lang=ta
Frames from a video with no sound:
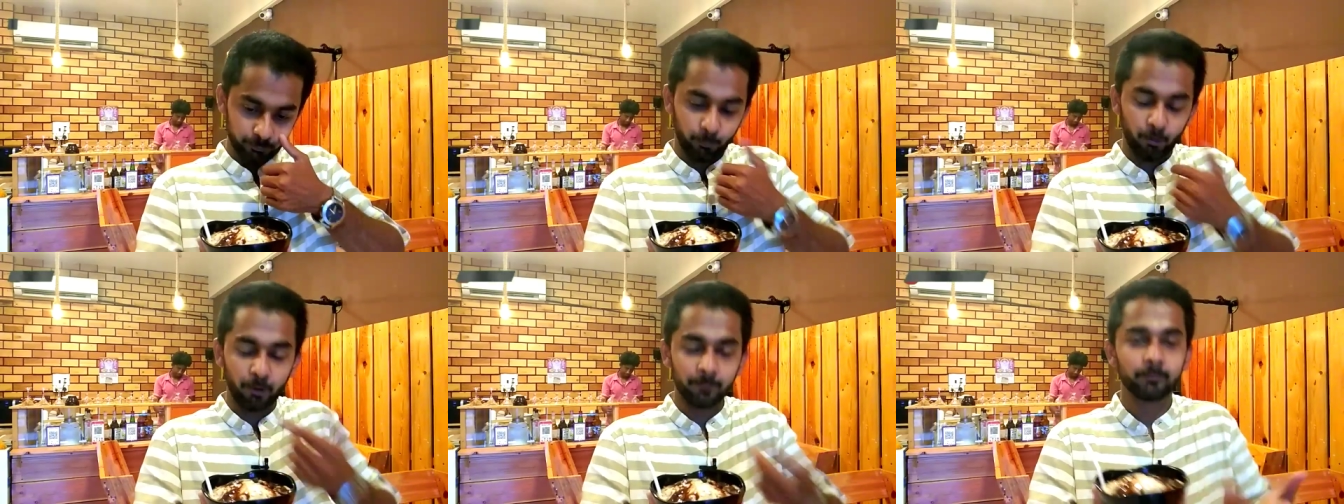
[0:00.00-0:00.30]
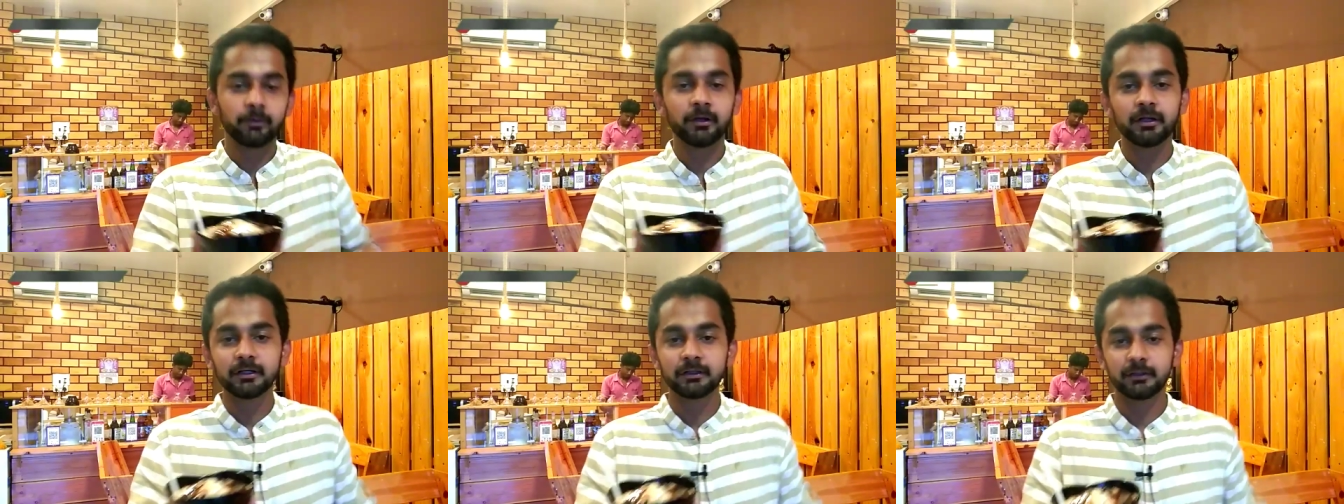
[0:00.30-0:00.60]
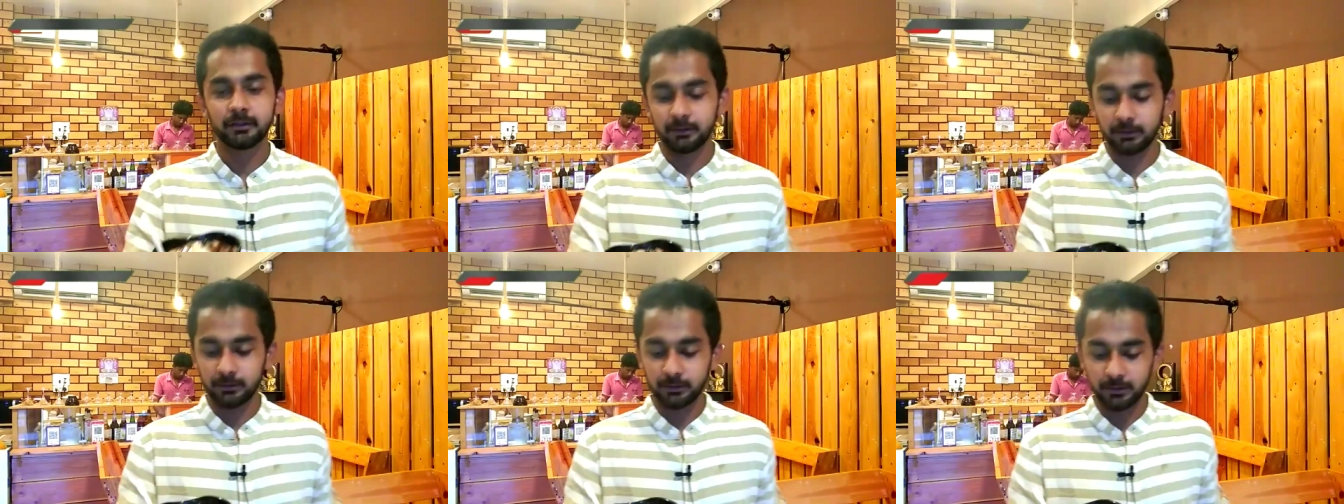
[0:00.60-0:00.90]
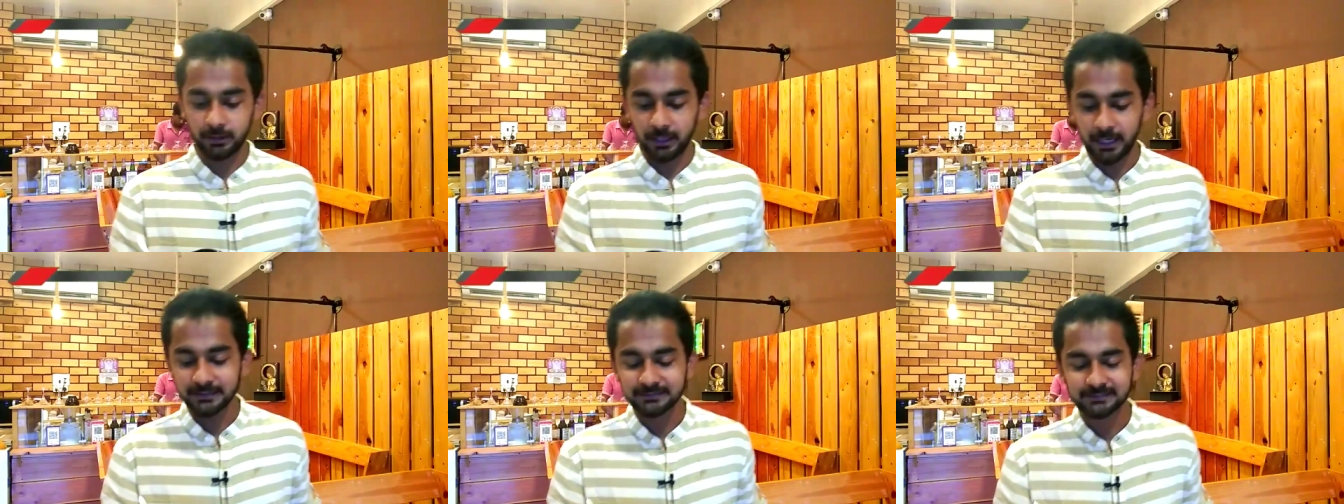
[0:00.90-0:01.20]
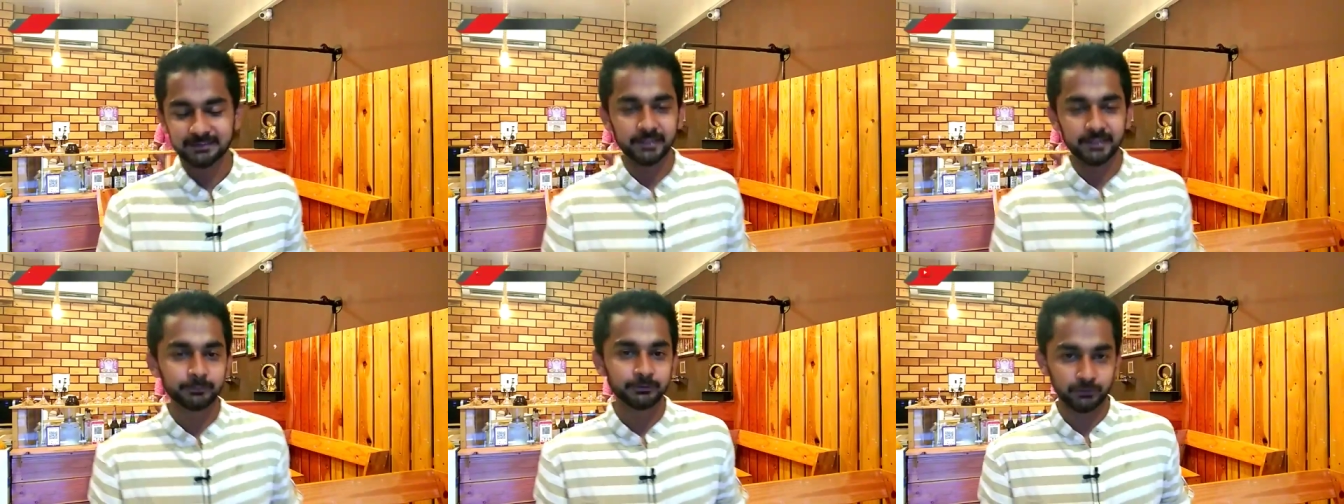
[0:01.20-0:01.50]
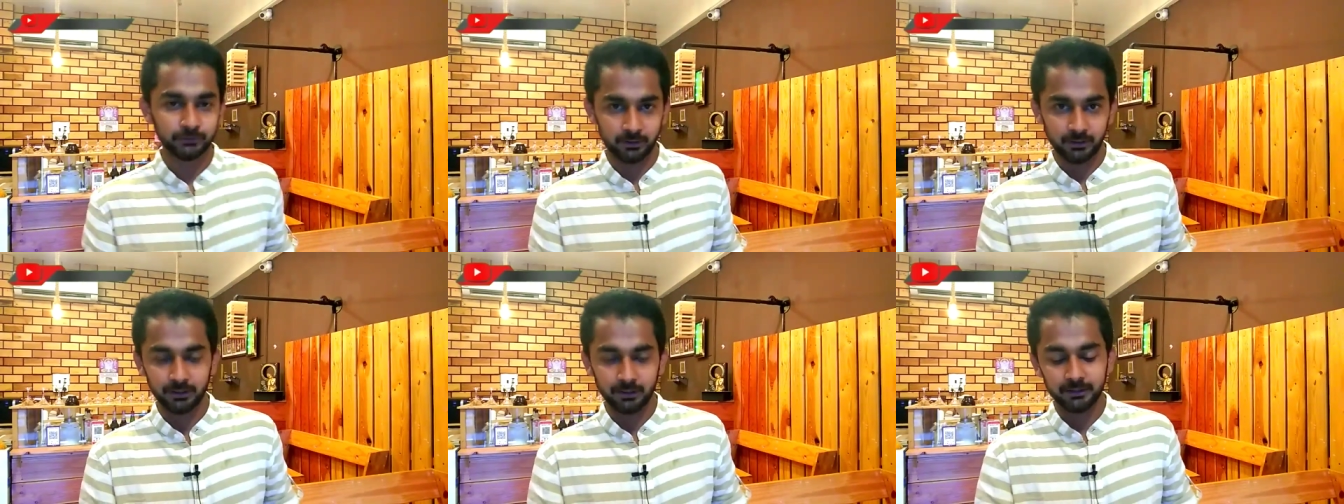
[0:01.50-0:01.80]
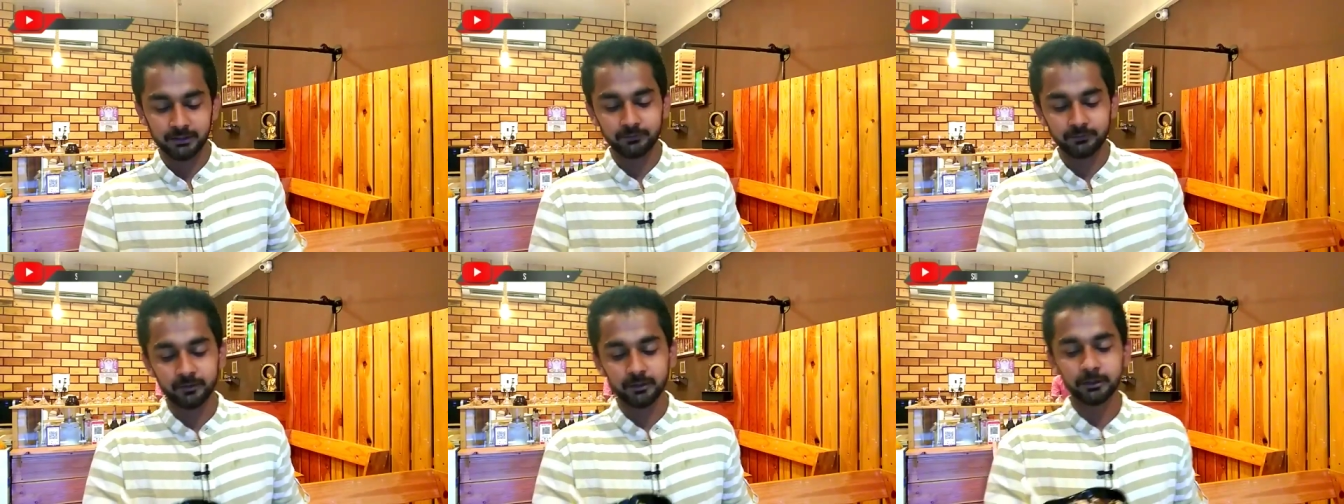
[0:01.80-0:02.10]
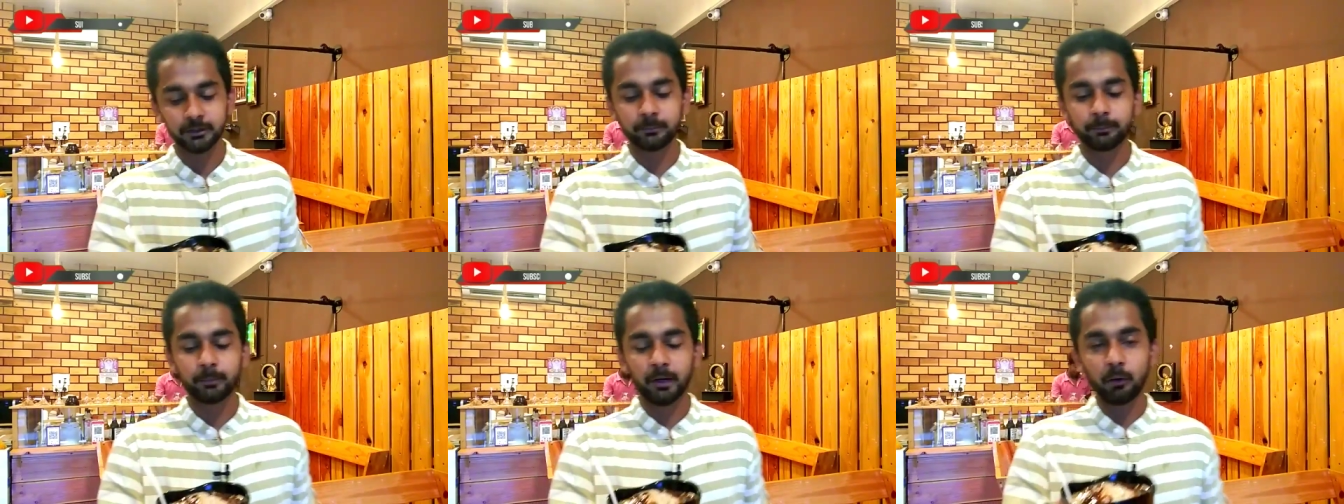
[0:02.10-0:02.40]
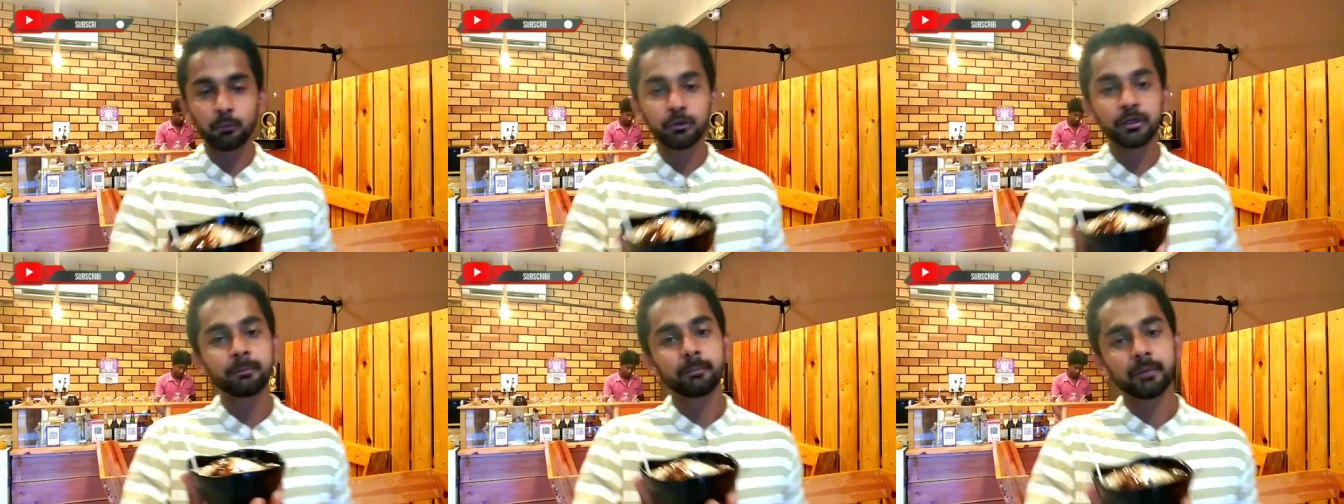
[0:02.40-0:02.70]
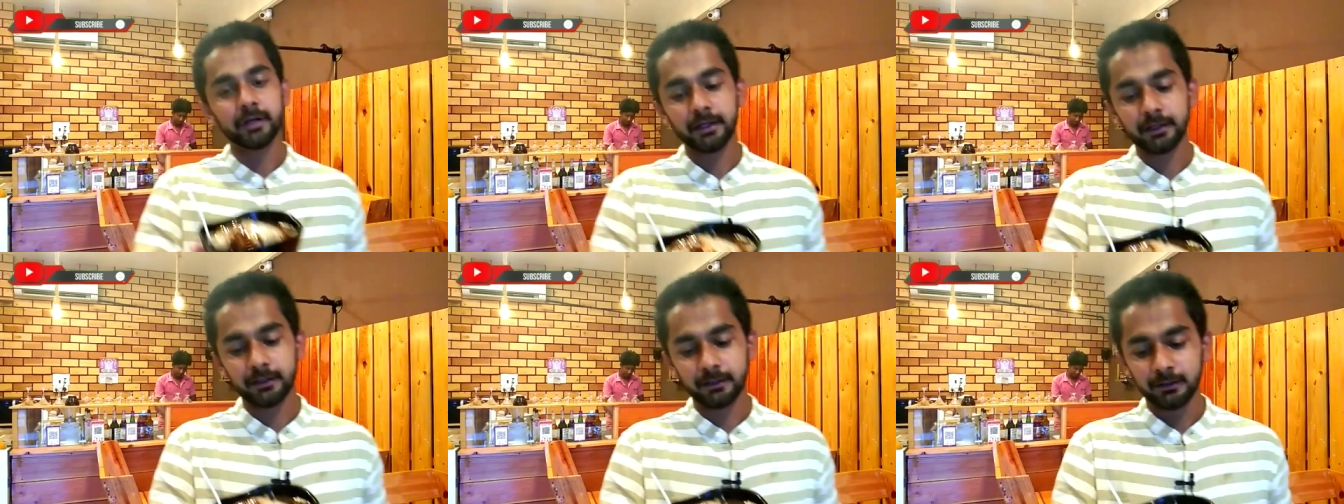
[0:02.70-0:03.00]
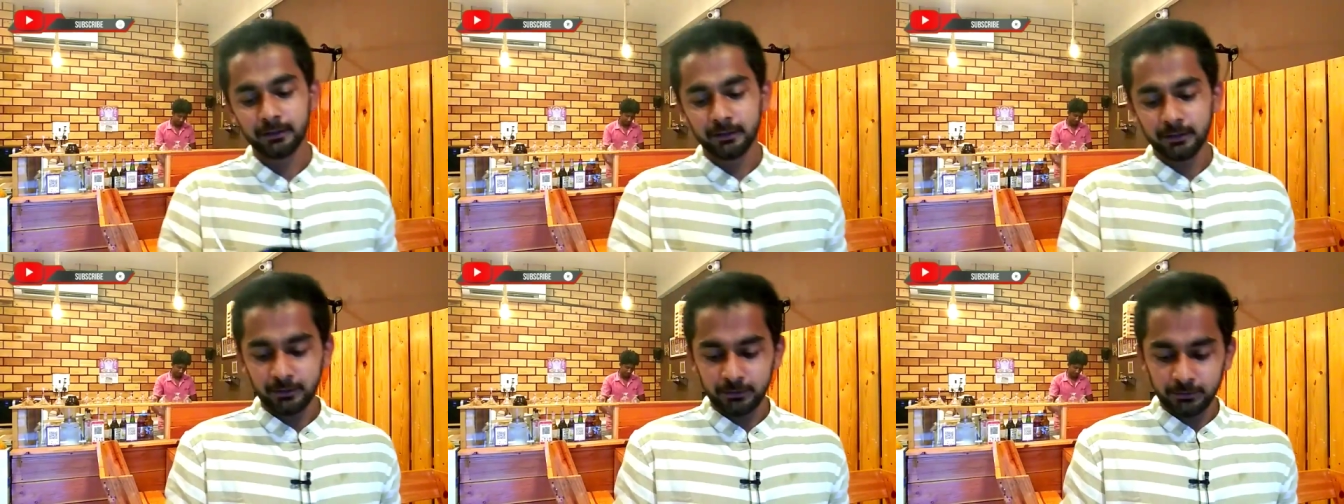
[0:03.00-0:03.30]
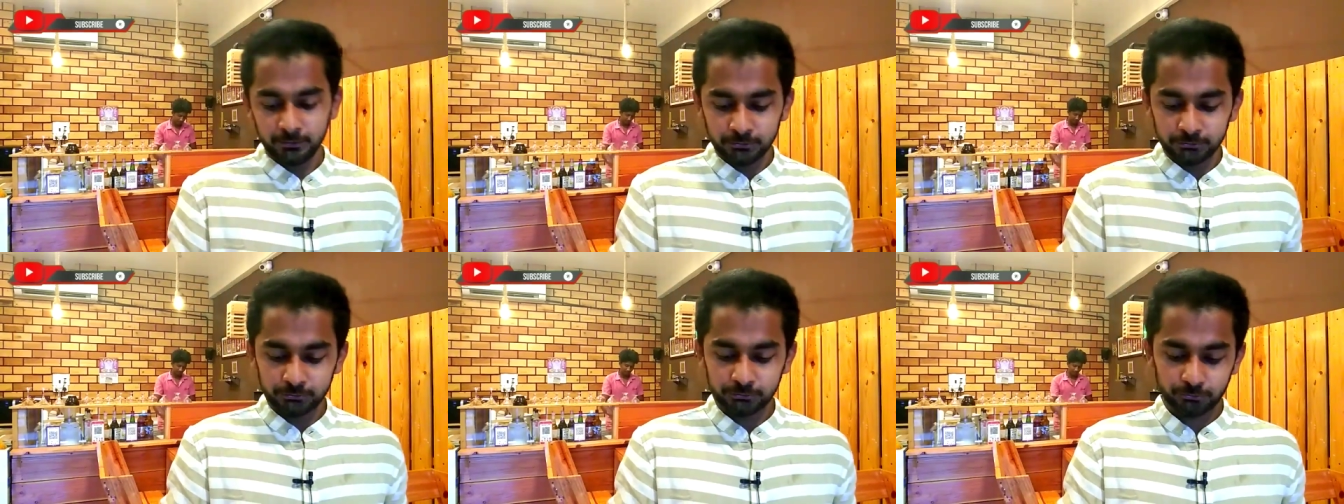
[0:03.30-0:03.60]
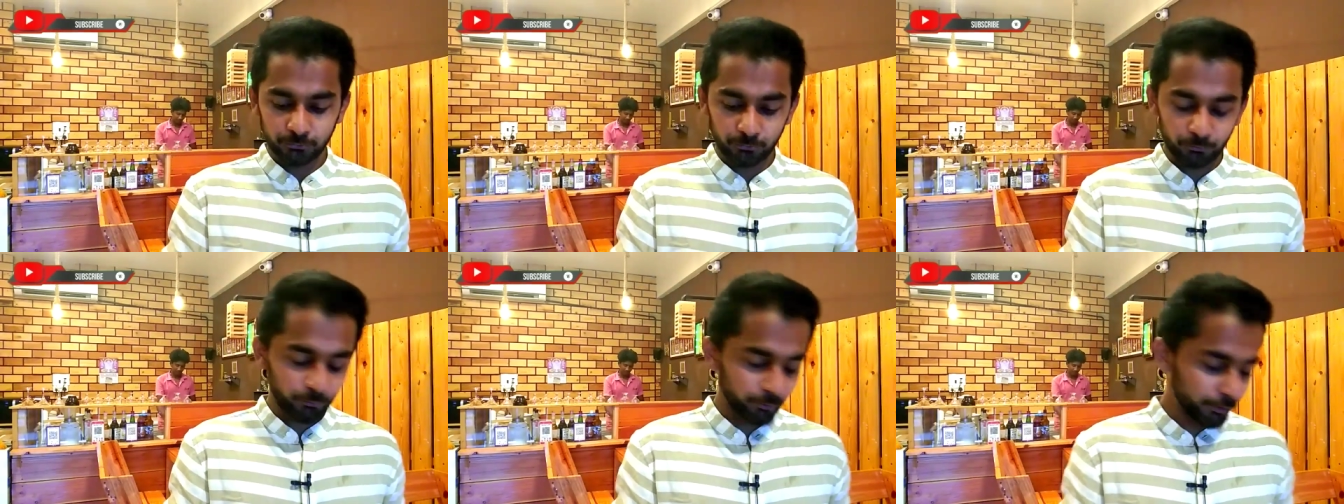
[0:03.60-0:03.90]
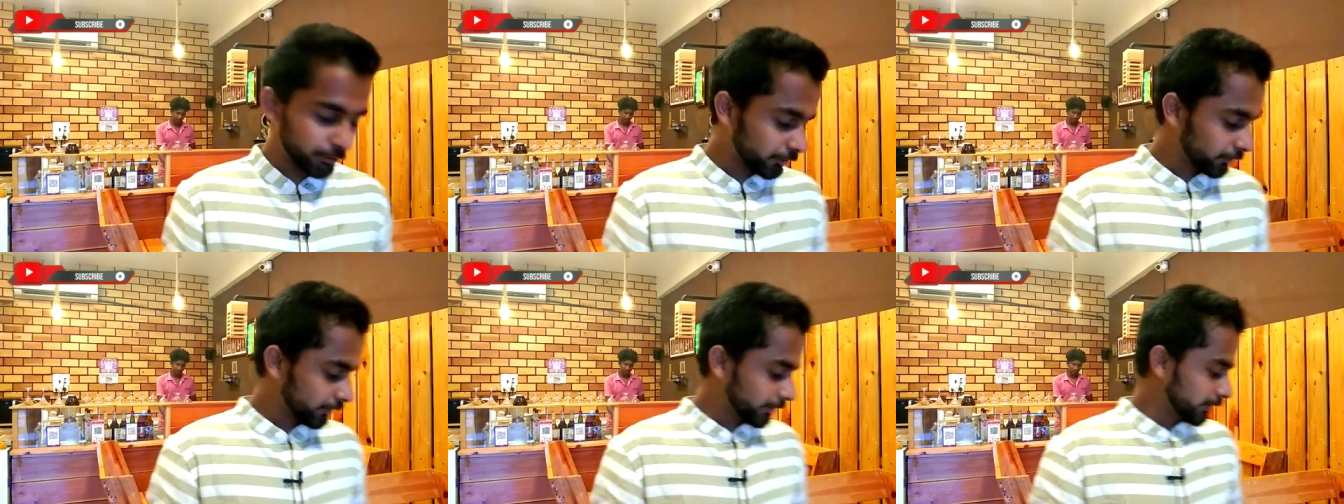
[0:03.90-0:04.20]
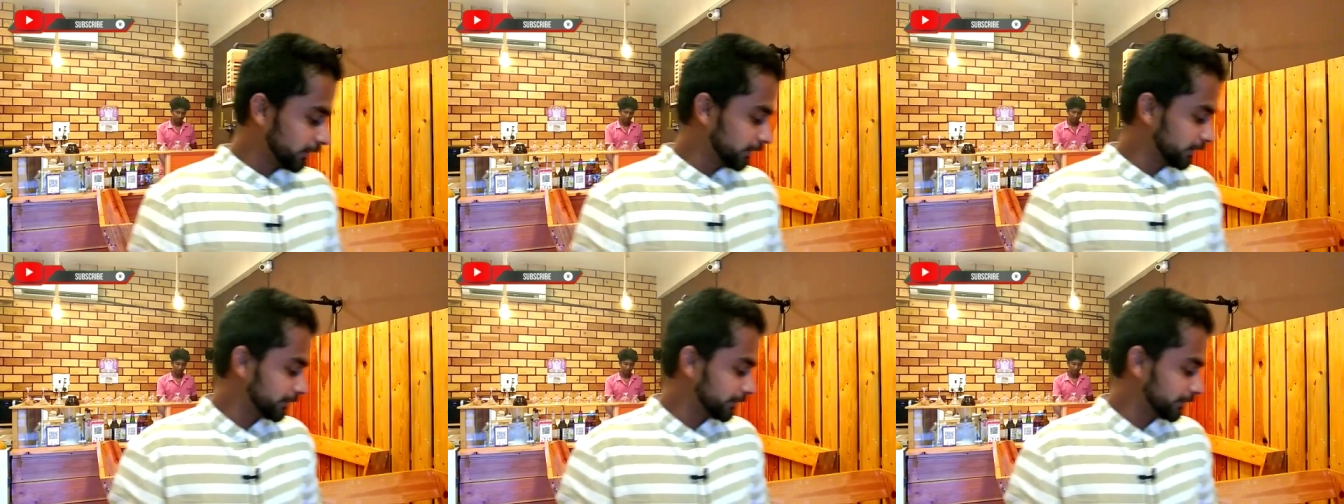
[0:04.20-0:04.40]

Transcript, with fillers: பாப்புலர் ஐஸ்கிரீம் சொல்லலாம் இது வந்து ப்ரௌனி பிரேக் ஸோ இதோட